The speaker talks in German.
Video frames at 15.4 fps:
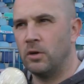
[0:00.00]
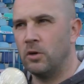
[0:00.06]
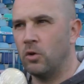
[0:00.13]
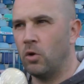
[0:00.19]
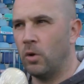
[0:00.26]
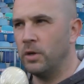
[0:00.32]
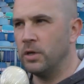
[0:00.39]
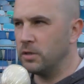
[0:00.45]

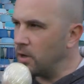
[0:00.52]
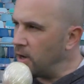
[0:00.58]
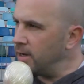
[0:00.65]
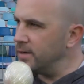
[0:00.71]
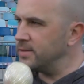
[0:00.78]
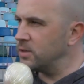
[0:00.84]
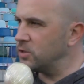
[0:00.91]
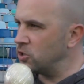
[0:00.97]

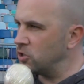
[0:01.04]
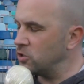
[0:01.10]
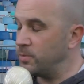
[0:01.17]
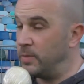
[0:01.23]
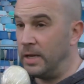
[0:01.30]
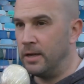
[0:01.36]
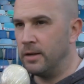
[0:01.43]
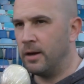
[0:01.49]
39.
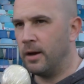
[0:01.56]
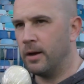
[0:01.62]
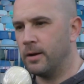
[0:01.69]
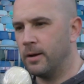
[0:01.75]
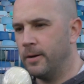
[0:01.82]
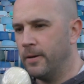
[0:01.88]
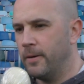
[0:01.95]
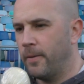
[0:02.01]

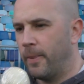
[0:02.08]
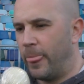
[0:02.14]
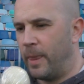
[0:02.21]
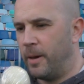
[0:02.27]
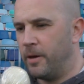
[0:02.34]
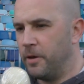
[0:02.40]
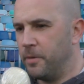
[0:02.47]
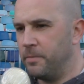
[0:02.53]
Spieltag
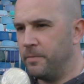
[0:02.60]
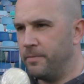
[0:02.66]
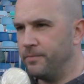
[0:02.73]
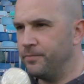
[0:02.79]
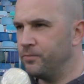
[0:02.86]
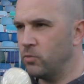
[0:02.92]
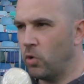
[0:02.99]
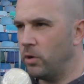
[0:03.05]

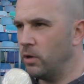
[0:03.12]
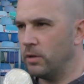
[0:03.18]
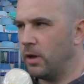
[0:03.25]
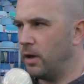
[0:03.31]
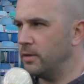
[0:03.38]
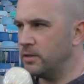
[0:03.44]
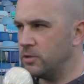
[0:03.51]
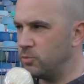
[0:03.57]
ähm,
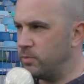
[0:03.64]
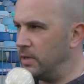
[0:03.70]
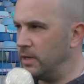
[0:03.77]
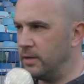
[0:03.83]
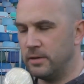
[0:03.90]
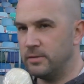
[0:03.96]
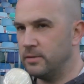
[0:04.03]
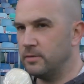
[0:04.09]
39
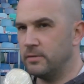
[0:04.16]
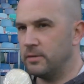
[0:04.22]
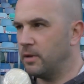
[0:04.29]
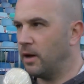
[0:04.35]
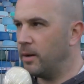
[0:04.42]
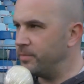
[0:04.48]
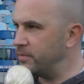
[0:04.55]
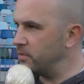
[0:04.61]
Spiele, das ist ja
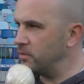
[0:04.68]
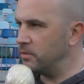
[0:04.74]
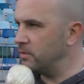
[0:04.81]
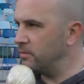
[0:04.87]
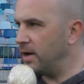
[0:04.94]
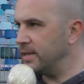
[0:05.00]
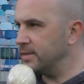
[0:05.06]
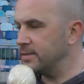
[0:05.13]
der
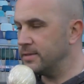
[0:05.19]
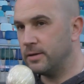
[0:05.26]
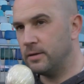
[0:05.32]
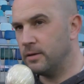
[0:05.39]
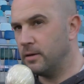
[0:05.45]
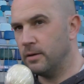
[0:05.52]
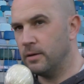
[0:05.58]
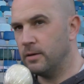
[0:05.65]
absolute
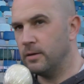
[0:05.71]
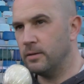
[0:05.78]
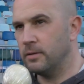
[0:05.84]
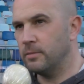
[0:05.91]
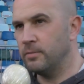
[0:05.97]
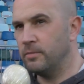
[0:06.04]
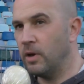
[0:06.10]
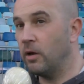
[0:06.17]
Wahnsinn. Äh,
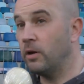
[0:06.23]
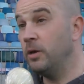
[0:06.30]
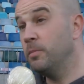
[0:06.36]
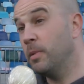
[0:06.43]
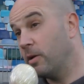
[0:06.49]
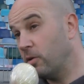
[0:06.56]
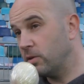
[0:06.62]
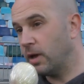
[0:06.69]
wir haben
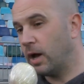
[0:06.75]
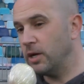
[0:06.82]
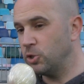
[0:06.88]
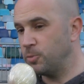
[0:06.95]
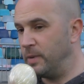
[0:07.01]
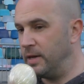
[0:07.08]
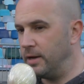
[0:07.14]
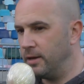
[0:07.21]
immer noch drei
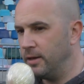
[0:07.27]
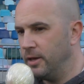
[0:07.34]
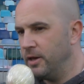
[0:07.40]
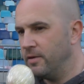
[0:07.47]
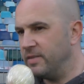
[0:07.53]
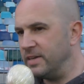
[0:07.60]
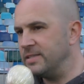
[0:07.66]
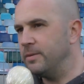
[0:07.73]
Spiele,
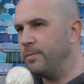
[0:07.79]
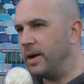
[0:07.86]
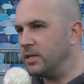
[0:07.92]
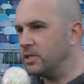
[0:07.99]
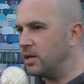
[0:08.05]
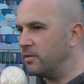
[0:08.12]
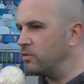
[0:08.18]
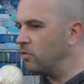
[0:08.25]
was die
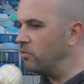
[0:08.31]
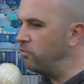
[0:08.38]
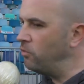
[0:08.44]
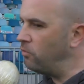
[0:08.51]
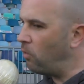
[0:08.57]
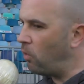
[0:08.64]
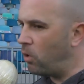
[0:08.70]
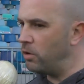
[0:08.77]
Mannschaft
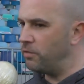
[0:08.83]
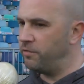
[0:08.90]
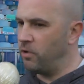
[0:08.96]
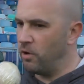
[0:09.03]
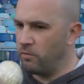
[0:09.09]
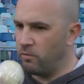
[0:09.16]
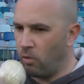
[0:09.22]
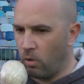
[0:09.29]
Woche
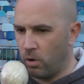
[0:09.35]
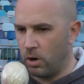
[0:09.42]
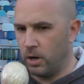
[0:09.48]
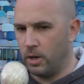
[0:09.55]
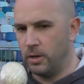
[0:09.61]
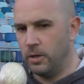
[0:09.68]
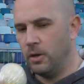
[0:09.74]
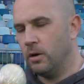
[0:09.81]
für
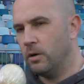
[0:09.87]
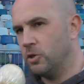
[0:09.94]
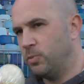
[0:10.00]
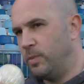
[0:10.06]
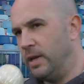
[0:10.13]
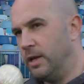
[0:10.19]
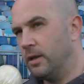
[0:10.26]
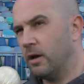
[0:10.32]
Woche,
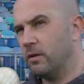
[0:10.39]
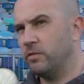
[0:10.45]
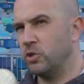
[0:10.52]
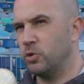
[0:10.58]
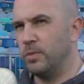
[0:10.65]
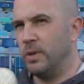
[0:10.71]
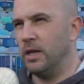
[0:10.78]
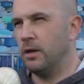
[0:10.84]
Spieltag
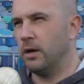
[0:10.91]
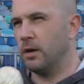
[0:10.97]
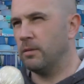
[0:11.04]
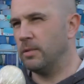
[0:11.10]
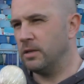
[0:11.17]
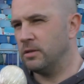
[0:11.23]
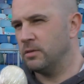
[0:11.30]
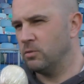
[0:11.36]
für Spieltag,
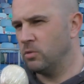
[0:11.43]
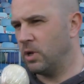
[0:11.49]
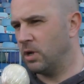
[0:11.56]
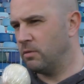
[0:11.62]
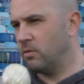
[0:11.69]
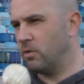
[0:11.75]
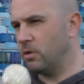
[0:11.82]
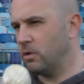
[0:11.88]
wenn unter
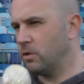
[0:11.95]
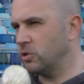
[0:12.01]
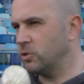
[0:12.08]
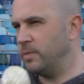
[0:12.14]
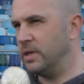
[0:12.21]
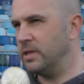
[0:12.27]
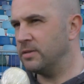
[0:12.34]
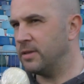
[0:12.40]
der Woche noch ein
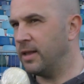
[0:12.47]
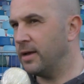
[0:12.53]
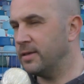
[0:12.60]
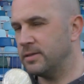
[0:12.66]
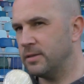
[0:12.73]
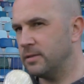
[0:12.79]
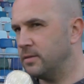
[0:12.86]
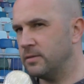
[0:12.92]
Spiel ist,
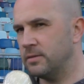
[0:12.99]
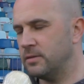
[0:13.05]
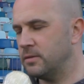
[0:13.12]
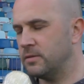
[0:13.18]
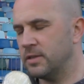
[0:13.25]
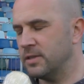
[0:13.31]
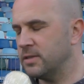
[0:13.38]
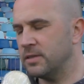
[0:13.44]
leistet. Das
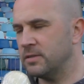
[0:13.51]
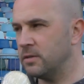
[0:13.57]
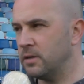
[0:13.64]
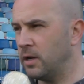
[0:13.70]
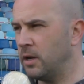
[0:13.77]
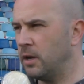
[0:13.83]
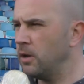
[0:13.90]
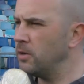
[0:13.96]
ist
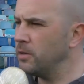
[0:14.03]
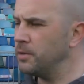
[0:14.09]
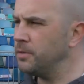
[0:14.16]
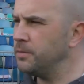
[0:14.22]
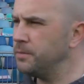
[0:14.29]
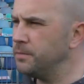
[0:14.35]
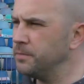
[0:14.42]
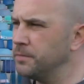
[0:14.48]
sensationell.
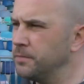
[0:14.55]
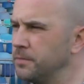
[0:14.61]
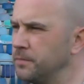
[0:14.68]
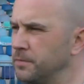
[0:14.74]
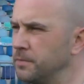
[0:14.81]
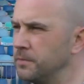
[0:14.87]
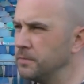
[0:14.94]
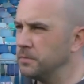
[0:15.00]
Man muss
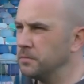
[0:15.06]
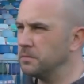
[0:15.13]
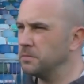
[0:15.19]
auch dazu